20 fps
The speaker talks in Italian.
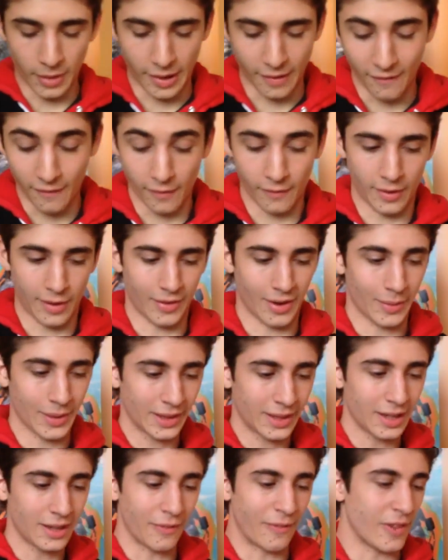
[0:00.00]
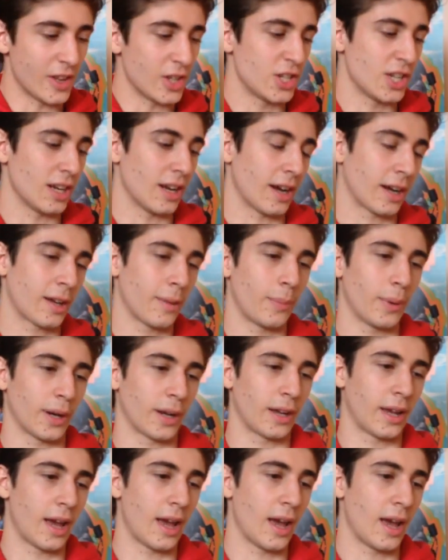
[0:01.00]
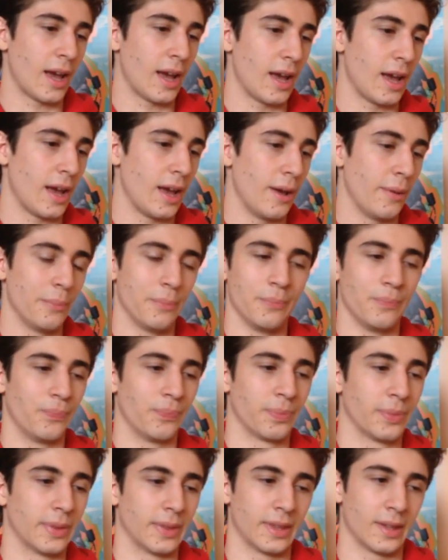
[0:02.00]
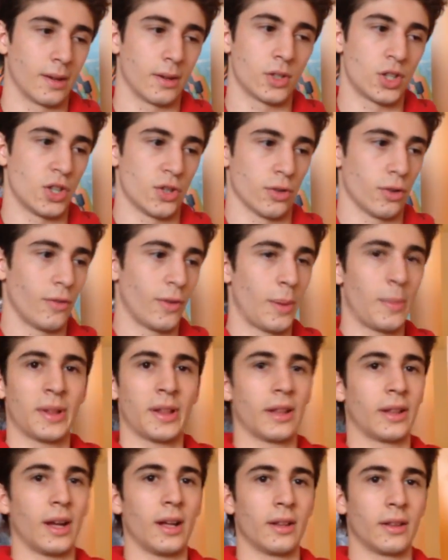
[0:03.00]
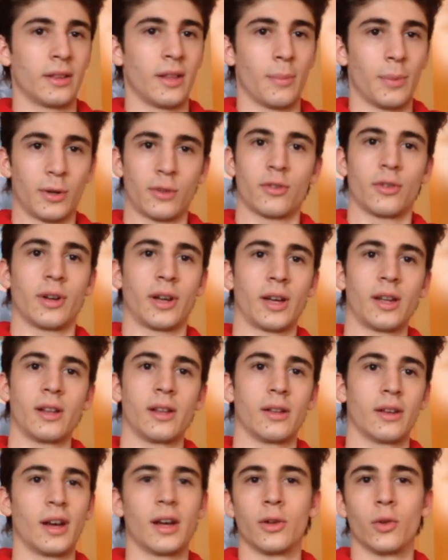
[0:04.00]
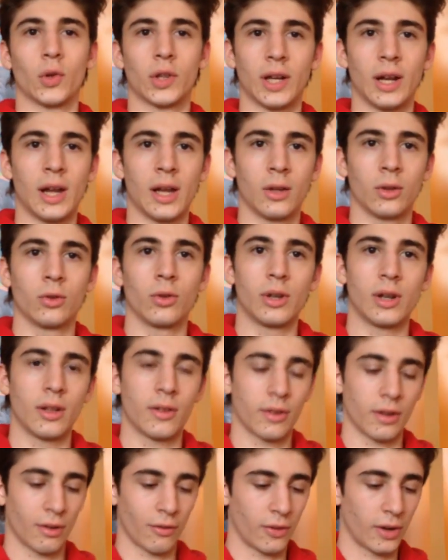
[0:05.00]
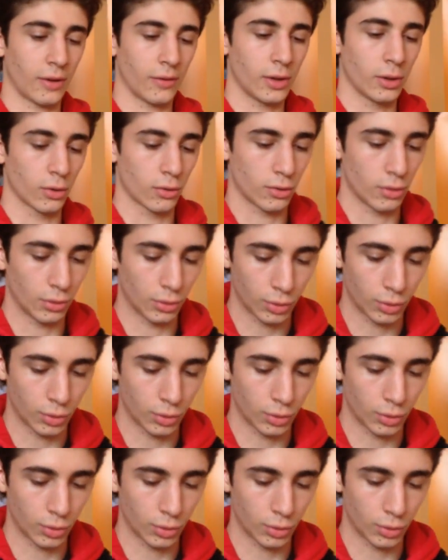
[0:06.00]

è, è veramente difficile anche perché mh, mm, ci sono veramente tante persone che hanno talento e iniziano a fare video su